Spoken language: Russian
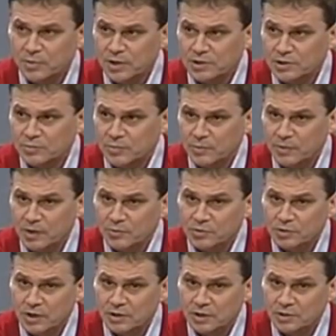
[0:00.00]
матчей могу
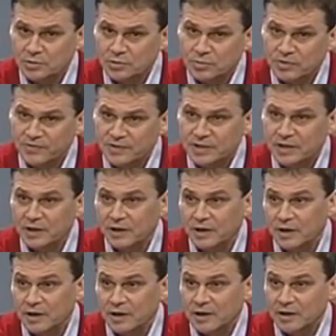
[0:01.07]
сказать, что мы все
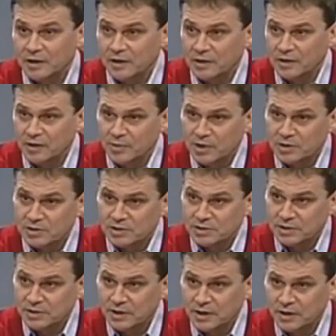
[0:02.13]
игры домашние
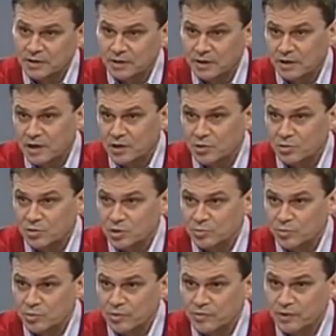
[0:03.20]
сыграли на
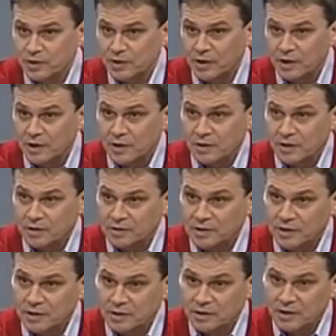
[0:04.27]
хорошем уровне,
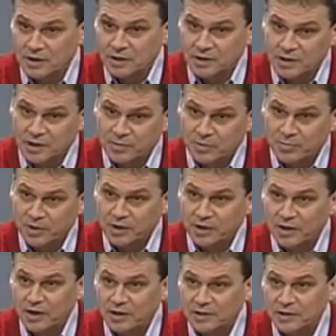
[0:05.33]
где, хотя мы
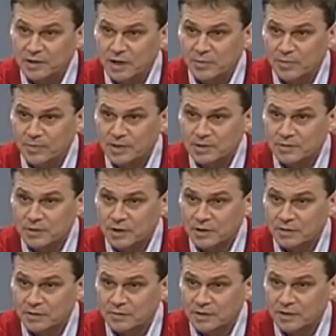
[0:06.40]
проиграли «Динамо
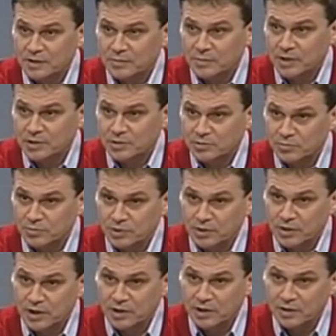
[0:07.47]
Москва» в один мяч, но мы
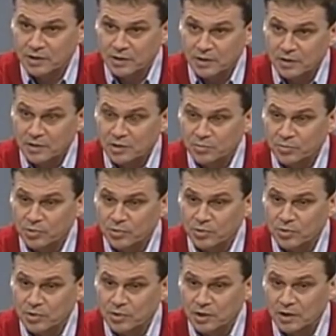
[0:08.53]
играли
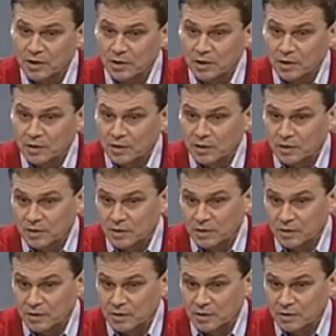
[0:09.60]
неплохо.
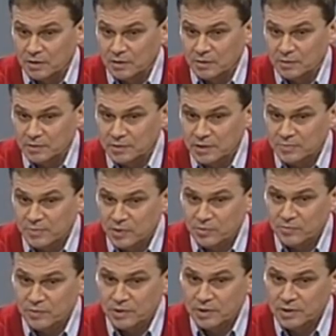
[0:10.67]
А, здесь
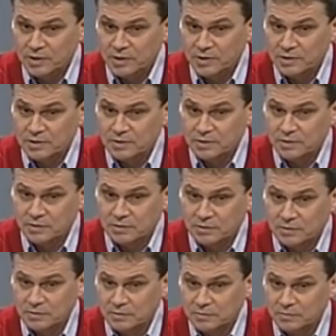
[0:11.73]
могу выделить
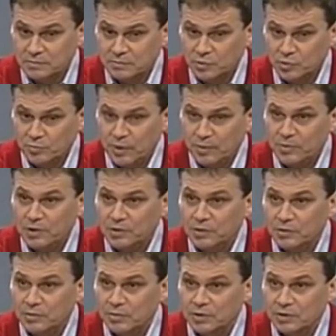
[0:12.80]
э, ну,
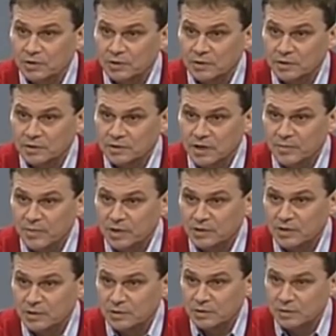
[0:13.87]
победную игру это с
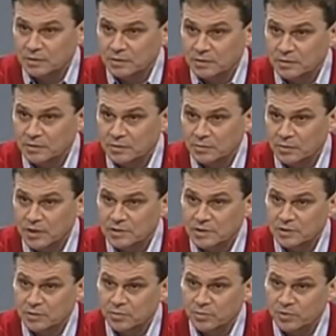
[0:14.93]
командой э,
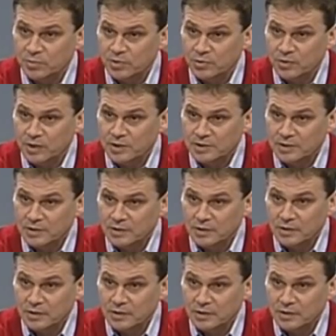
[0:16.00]
Уральский трубник, Первый Уральск,